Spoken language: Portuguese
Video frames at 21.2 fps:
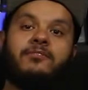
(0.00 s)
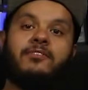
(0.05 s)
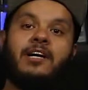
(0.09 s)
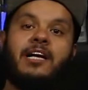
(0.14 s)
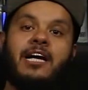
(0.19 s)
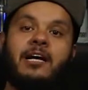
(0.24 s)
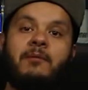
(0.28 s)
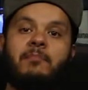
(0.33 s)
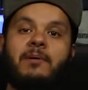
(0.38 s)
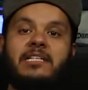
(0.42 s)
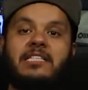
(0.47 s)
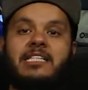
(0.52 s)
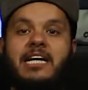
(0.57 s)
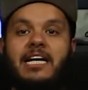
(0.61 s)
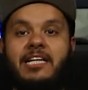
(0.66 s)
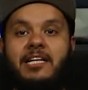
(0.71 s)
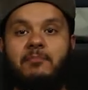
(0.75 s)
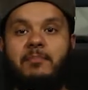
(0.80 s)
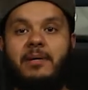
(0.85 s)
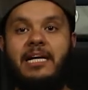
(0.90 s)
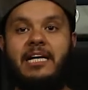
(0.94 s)
Fala aí,
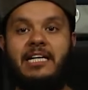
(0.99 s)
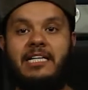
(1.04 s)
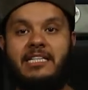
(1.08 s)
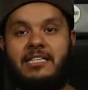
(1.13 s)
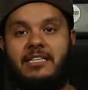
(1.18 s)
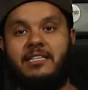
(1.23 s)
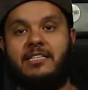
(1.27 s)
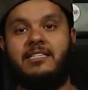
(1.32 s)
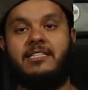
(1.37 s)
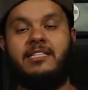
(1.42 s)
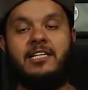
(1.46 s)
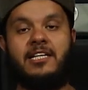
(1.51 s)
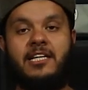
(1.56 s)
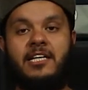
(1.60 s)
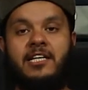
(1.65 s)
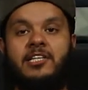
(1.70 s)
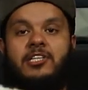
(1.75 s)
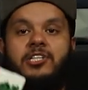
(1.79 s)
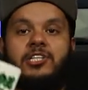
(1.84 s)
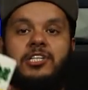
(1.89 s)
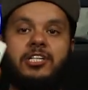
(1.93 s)
rapaziada, beleza?
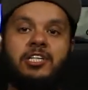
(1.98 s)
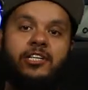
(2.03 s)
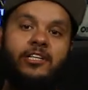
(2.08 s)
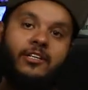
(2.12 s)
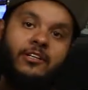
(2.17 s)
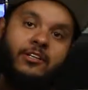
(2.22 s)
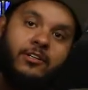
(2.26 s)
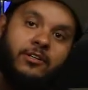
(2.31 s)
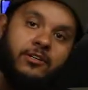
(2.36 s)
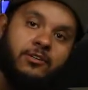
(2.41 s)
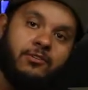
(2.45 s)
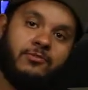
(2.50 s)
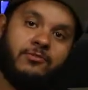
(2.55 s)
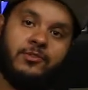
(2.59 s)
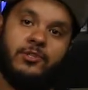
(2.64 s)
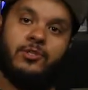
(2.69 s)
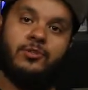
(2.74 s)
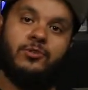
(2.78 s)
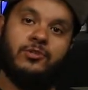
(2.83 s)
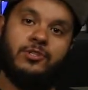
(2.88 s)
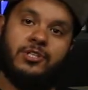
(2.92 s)
Seguinte,
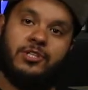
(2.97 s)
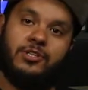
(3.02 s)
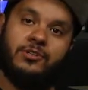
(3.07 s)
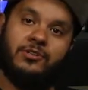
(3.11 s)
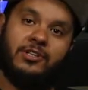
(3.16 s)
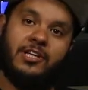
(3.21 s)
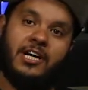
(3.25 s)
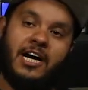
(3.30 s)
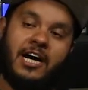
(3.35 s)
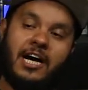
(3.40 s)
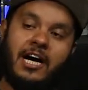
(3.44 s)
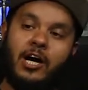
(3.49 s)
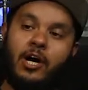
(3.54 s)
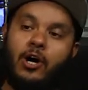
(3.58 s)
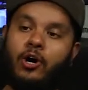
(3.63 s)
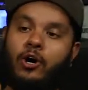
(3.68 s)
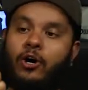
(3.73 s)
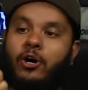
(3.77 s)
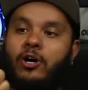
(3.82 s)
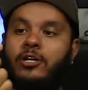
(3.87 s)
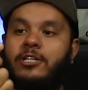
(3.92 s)
videozinho da
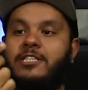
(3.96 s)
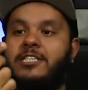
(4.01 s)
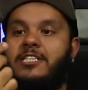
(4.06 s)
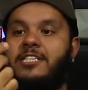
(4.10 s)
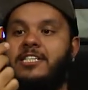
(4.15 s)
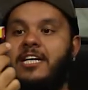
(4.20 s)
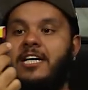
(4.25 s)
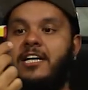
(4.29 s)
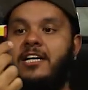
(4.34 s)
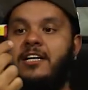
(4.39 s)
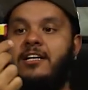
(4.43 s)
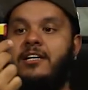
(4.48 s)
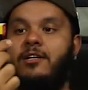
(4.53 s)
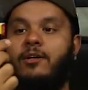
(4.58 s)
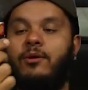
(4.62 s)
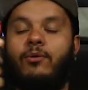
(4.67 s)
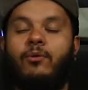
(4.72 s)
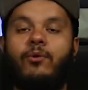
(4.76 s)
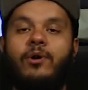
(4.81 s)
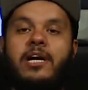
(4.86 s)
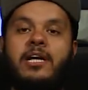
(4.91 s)
OZ
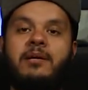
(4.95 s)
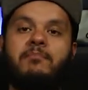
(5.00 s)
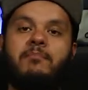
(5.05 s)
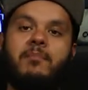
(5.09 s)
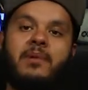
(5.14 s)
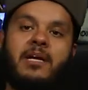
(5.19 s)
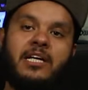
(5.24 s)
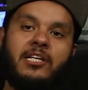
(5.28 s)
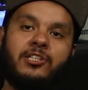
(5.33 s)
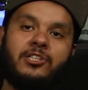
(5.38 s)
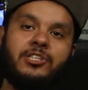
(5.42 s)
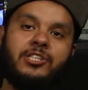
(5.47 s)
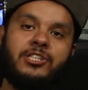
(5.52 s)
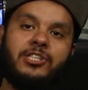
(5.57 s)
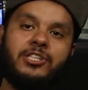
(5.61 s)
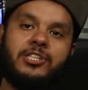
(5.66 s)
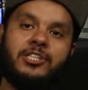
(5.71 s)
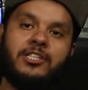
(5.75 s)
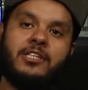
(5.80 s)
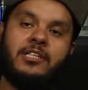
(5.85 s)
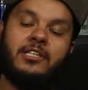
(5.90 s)
Green
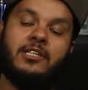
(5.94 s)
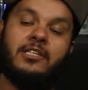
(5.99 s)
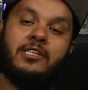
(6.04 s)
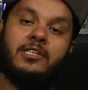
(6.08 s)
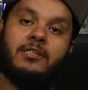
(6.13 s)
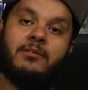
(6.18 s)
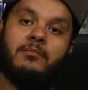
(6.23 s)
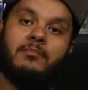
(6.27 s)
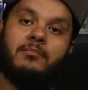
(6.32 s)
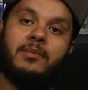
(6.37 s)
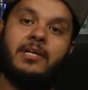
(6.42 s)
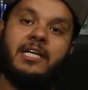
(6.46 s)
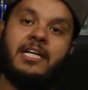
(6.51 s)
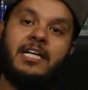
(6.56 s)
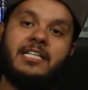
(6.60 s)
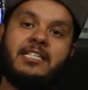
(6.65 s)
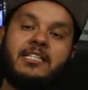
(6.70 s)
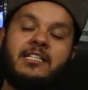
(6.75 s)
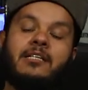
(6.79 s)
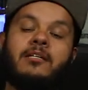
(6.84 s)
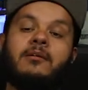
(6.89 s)
Mint,
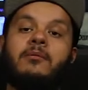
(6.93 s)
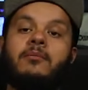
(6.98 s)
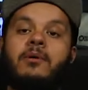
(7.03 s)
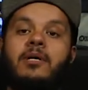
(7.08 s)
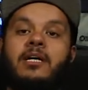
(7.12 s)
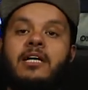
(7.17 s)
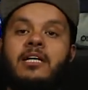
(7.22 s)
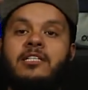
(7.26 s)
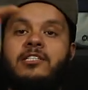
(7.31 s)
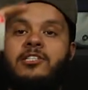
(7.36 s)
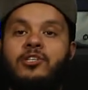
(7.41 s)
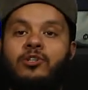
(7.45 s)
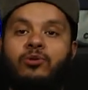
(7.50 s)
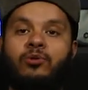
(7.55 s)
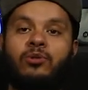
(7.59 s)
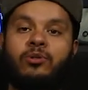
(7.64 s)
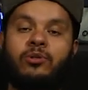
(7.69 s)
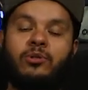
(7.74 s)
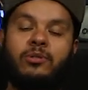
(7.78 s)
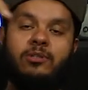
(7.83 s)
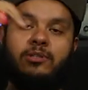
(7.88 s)
beleza? Antes de
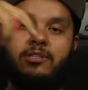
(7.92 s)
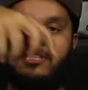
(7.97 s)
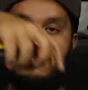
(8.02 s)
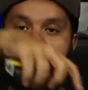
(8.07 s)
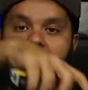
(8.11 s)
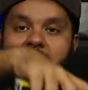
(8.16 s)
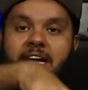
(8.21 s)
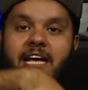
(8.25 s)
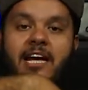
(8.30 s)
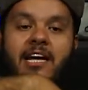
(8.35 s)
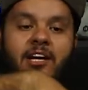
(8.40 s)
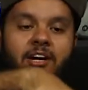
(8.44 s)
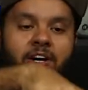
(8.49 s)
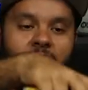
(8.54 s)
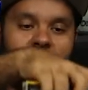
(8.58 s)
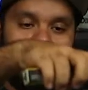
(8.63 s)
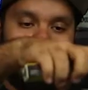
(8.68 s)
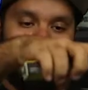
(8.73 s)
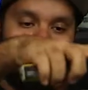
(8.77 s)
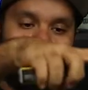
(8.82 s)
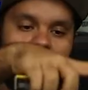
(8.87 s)
tudo, segue aí,
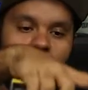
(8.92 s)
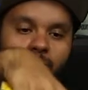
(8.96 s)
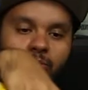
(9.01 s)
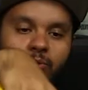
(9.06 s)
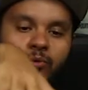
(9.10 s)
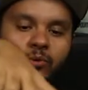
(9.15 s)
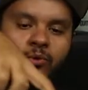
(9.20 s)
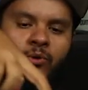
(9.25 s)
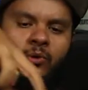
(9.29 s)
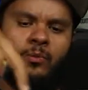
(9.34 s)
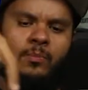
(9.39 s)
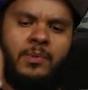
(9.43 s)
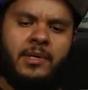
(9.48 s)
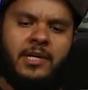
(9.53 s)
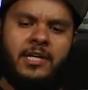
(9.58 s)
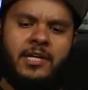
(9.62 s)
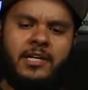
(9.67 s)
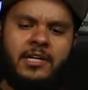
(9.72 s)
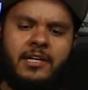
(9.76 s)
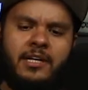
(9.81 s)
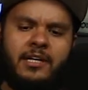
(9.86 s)
ó,
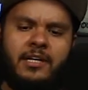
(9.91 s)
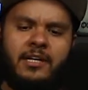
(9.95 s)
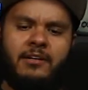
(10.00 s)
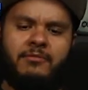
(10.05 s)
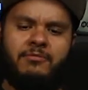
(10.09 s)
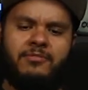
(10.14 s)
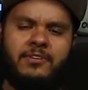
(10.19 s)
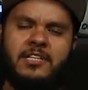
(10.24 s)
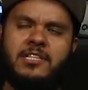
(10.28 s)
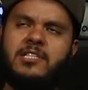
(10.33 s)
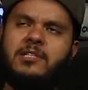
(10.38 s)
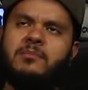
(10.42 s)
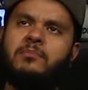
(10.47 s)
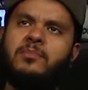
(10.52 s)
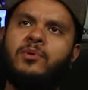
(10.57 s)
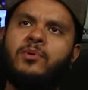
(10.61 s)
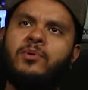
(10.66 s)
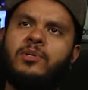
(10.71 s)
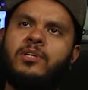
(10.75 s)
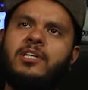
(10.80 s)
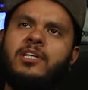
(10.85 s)
YouTube,
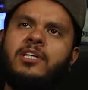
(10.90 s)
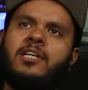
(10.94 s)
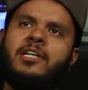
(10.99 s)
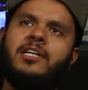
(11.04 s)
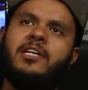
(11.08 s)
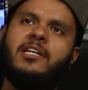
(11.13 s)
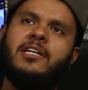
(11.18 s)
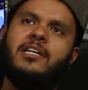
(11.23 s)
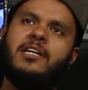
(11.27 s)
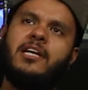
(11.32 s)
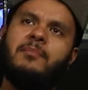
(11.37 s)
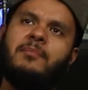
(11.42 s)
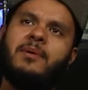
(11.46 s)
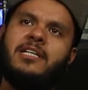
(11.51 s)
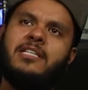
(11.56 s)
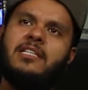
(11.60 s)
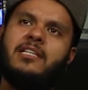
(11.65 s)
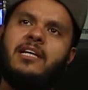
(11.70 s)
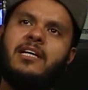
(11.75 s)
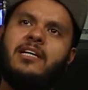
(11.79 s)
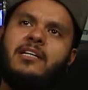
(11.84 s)
Facebook, que
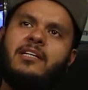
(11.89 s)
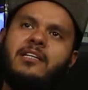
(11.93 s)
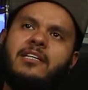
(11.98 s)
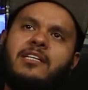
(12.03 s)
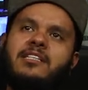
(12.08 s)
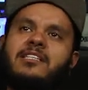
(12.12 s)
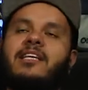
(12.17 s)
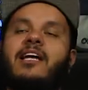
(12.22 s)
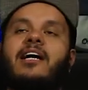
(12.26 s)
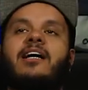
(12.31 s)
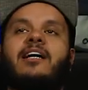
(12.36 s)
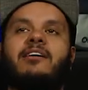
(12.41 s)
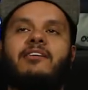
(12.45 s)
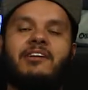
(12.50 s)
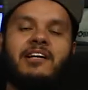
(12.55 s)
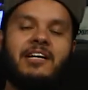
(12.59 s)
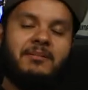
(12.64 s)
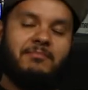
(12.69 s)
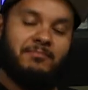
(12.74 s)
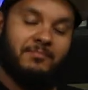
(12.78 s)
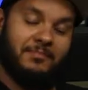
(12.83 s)
mais que tem?
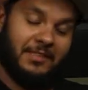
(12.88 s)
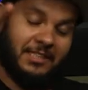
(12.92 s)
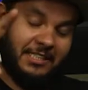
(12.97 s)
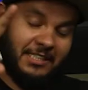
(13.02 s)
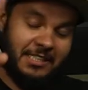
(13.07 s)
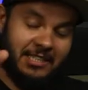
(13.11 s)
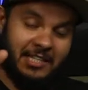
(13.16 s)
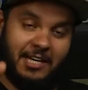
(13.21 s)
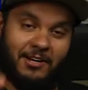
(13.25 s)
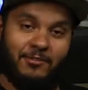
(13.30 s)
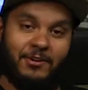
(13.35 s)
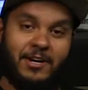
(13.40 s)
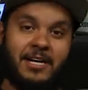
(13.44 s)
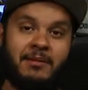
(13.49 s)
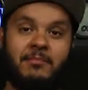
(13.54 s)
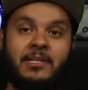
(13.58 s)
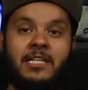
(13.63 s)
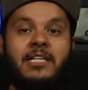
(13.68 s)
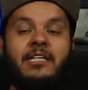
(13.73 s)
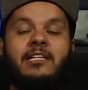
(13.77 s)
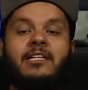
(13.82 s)
Instagram, Instagram,
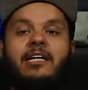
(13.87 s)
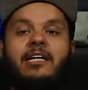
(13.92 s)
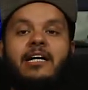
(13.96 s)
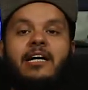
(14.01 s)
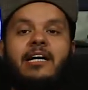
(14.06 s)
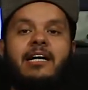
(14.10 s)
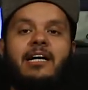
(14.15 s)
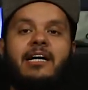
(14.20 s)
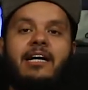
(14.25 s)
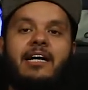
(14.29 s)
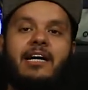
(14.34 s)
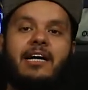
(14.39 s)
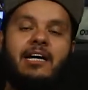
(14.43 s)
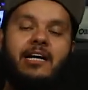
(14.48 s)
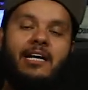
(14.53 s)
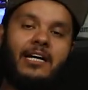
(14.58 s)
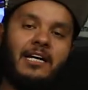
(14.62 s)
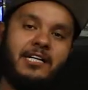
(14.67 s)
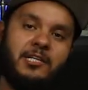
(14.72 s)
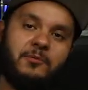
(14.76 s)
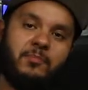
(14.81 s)

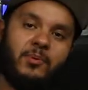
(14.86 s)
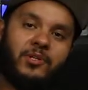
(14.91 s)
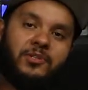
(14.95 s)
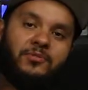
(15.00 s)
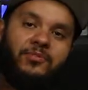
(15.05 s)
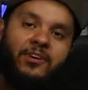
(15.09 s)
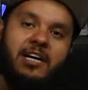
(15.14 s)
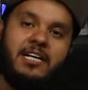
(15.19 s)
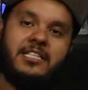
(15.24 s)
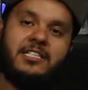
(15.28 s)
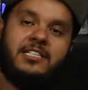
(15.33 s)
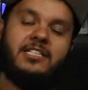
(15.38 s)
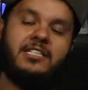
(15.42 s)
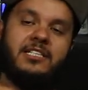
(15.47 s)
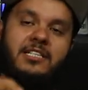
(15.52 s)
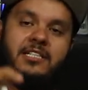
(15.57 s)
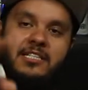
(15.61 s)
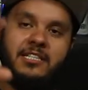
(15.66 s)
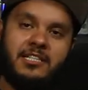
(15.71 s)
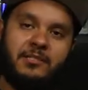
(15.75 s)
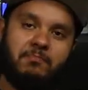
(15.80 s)
é, Spotify,
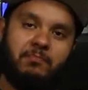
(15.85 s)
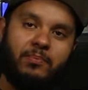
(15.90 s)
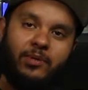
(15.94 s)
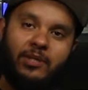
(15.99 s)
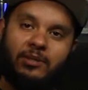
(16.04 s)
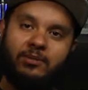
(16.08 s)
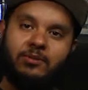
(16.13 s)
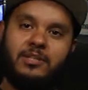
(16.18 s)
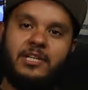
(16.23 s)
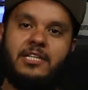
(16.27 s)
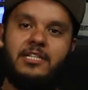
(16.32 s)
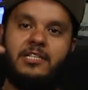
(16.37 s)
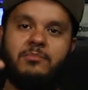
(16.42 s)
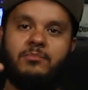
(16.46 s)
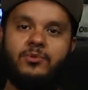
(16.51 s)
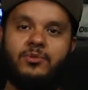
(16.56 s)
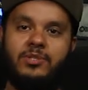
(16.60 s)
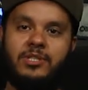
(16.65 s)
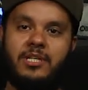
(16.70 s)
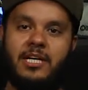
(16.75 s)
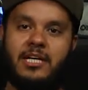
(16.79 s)
Deezer, essas porra toda aí de
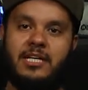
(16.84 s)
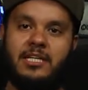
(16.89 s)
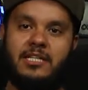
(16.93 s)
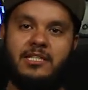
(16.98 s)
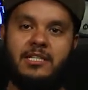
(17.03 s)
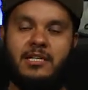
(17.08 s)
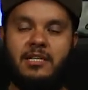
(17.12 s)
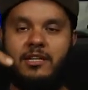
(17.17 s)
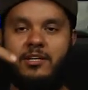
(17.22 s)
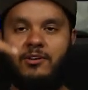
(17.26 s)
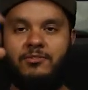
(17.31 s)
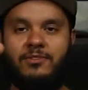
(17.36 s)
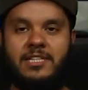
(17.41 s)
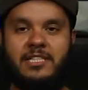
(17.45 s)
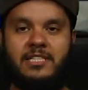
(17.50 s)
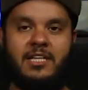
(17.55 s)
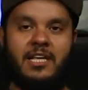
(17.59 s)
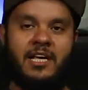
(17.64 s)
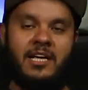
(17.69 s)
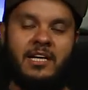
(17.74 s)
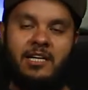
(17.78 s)
música aí que você talvez
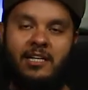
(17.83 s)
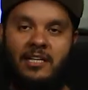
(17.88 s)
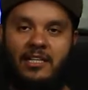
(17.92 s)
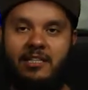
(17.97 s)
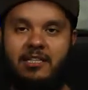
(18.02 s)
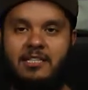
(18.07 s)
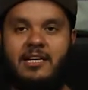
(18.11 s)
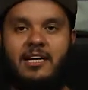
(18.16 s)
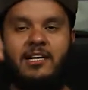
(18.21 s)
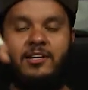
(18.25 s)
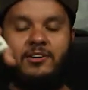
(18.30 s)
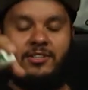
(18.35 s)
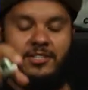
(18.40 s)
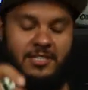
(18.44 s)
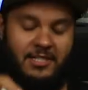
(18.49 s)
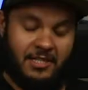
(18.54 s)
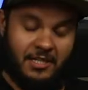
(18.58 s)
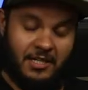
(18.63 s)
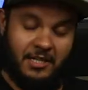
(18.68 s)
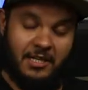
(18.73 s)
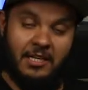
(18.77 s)
tenha e segue nós.
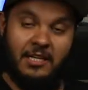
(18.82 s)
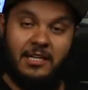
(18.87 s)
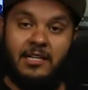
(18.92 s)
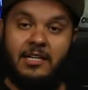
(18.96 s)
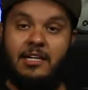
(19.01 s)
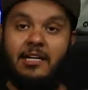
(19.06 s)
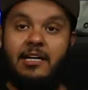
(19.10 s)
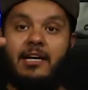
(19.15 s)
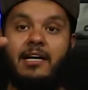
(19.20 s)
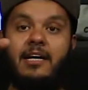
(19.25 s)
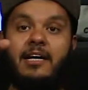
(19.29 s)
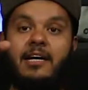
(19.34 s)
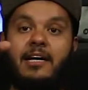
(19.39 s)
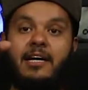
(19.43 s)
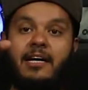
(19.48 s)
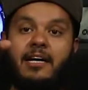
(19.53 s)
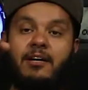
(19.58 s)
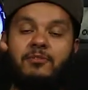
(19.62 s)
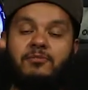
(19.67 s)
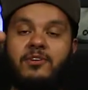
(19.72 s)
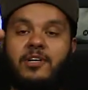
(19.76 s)

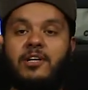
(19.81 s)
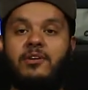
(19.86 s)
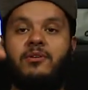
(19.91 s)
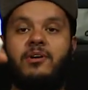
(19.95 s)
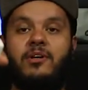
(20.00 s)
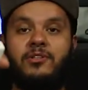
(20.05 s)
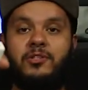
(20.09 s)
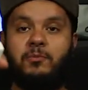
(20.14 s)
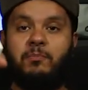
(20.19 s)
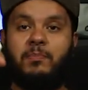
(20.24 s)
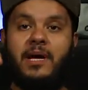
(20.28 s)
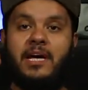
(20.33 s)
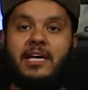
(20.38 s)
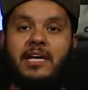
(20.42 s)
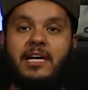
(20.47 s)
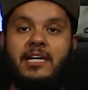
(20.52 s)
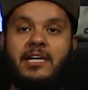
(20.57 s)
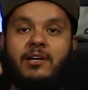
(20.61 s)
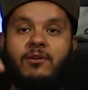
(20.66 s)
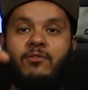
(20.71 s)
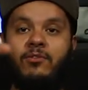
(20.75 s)
É, fica com o Outpack
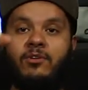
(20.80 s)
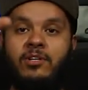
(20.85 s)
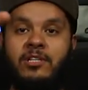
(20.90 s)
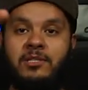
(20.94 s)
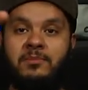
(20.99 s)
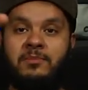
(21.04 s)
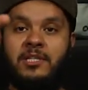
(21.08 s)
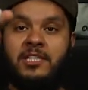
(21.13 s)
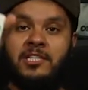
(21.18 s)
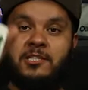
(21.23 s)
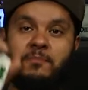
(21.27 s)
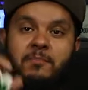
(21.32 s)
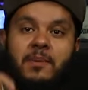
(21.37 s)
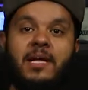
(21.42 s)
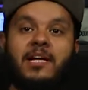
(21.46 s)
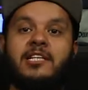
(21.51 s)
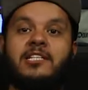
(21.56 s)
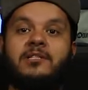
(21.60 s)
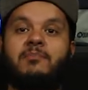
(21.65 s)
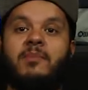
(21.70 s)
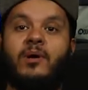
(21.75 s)
aí com as minhas
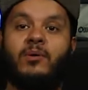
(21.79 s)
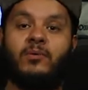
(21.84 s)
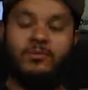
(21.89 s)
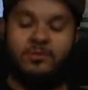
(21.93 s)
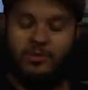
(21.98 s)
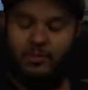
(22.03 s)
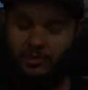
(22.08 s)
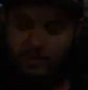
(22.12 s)
belas mãos.